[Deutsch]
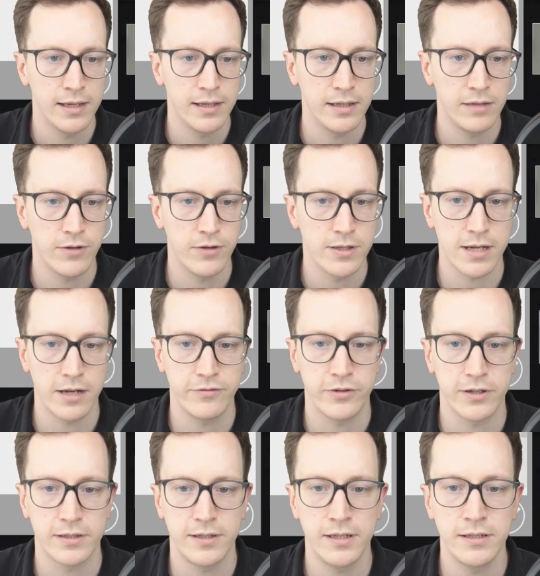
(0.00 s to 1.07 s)
Nehmen wir jetzt einfach
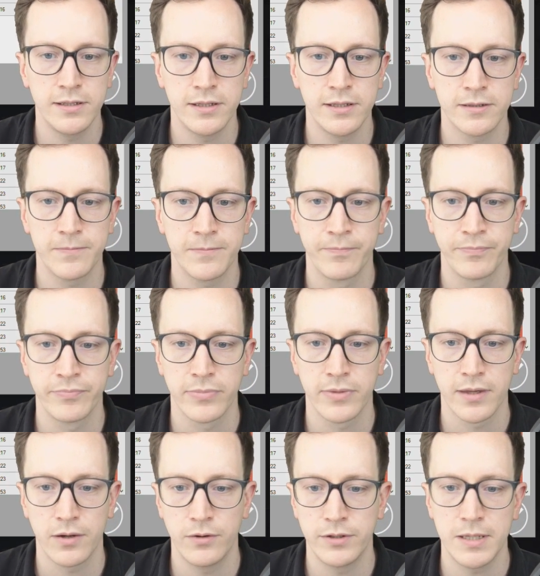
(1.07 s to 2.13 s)
den hier
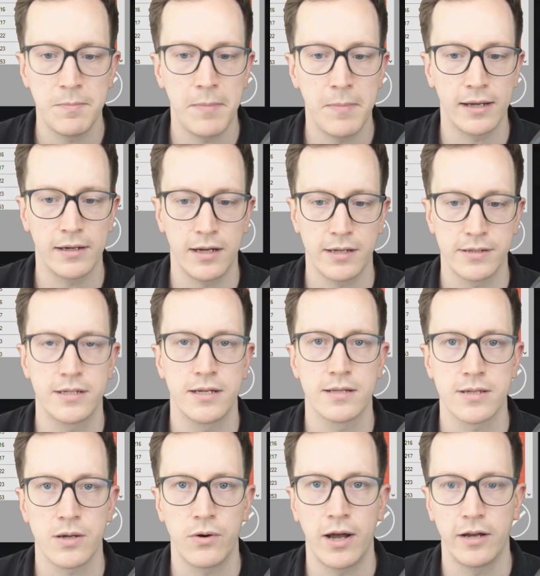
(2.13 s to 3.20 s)
und die Mengen lasse ich jetzt
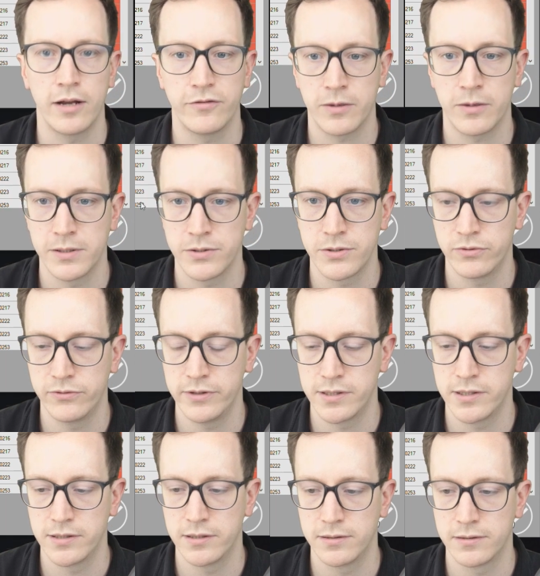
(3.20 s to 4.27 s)
auch einfach mal so, wie sie
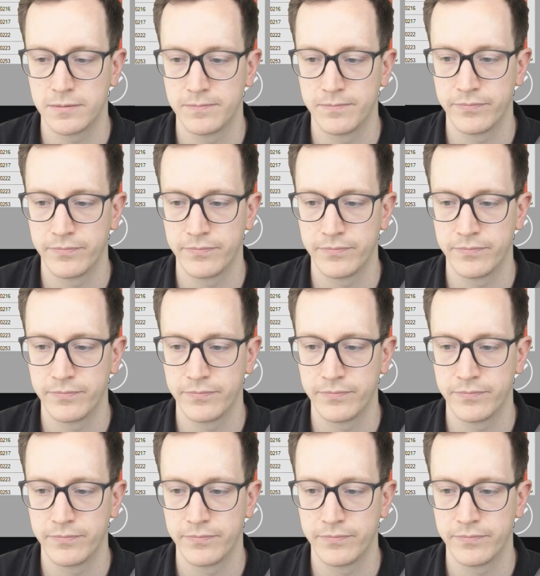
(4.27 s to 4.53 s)
sind.